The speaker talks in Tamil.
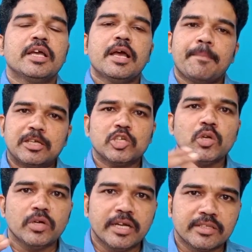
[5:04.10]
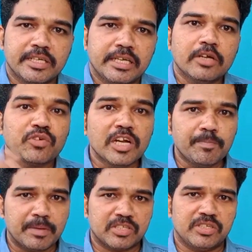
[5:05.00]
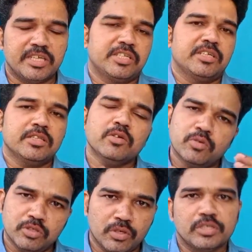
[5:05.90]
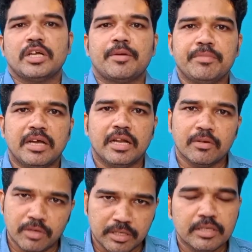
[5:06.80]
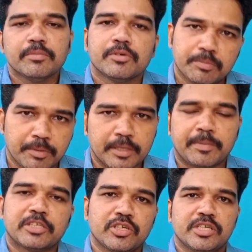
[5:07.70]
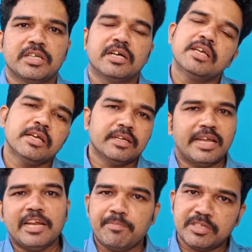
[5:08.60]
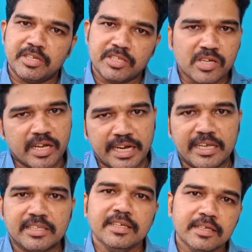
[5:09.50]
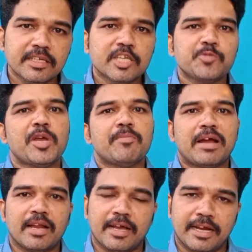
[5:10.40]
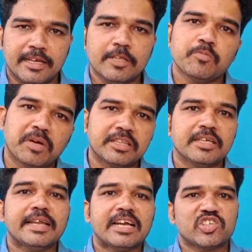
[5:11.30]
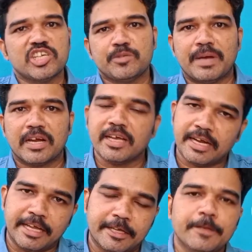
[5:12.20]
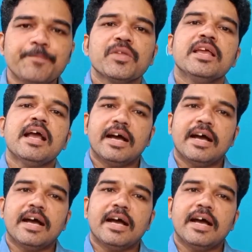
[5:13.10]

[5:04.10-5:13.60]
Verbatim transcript: லோன் பர்சனல் லோன் எடுத்துட்டீங்கன்னா டுவெல் பர்சன்டேஜ்ன்றது கொஞ்சம் கொஞ்சம் கம்மியான ஒரு பர்சன்டேஜ் தான் நைன் பர்சன்டேஜுக்கும் கிடைக்குது எஸ்பிஐ பேங்க்ல கிடைக்குது மற்ற நேஷனலைஸ் பேங்க்ல கிடைக்குது